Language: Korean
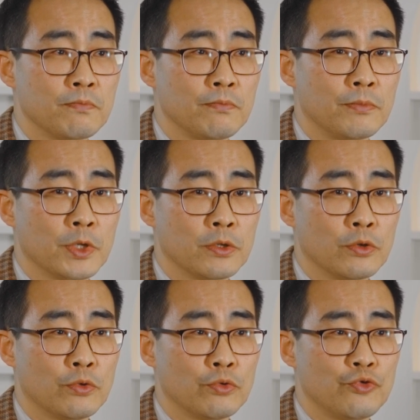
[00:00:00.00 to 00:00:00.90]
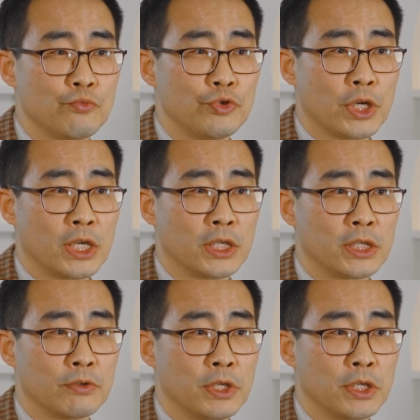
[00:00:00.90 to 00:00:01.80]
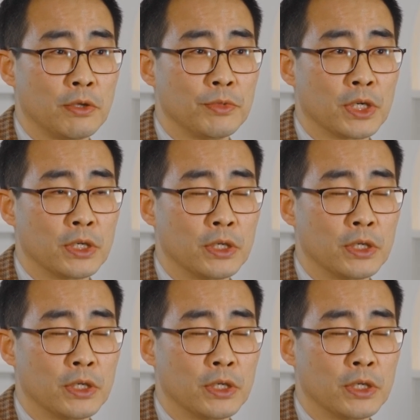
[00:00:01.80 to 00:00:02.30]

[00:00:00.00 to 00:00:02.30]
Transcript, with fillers: 음, 그것도 충분히 가능하다고 생각이 됩니다.